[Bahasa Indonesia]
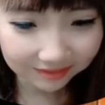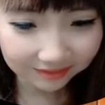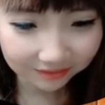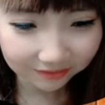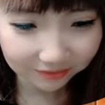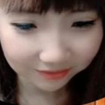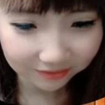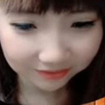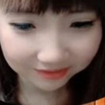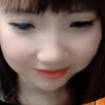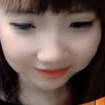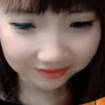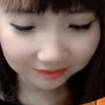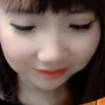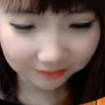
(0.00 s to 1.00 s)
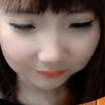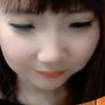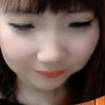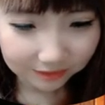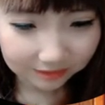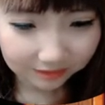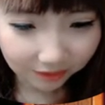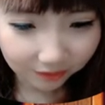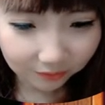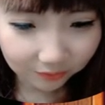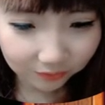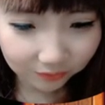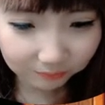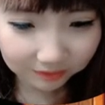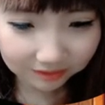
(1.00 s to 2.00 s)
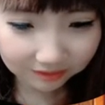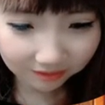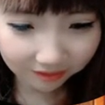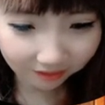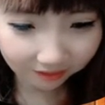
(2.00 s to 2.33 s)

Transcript: aduh kita gangguin bentar